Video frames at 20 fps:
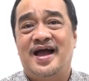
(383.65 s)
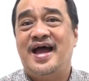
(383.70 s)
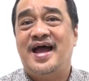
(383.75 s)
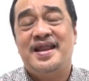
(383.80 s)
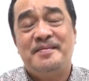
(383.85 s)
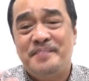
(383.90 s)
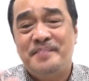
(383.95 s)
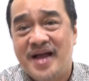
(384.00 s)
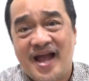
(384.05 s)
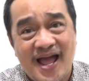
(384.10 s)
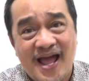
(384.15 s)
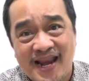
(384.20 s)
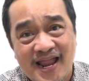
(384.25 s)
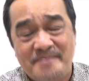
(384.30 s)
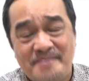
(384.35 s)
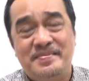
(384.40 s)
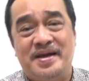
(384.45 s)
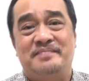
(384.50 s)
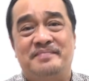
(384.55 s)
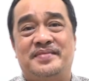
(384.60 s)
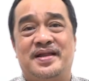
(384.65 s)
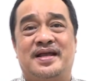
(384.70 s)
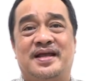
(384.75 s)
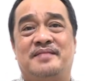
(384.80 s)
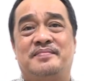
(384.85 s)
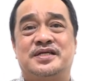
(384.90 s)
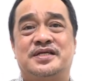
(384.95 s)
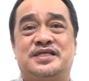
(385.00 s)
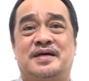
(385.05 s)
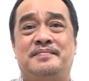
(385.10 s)
Ada pengalaman
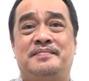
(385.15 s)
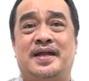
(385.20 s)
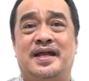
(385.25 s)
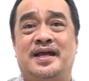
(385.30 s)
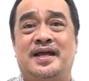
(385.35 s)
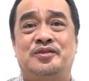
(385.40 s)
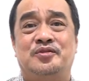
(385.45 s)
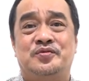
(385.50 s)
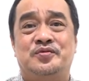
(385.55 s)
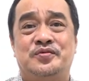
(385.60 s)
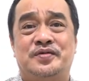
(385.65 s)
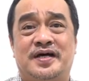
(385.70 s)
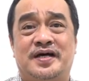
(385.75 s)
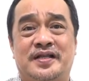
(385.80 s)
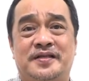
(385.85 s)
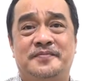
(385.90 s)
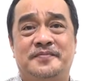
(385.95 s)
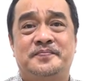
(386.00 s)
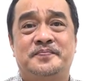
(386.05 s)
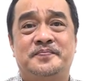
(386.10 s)
mereka bersama dengan Tuhan.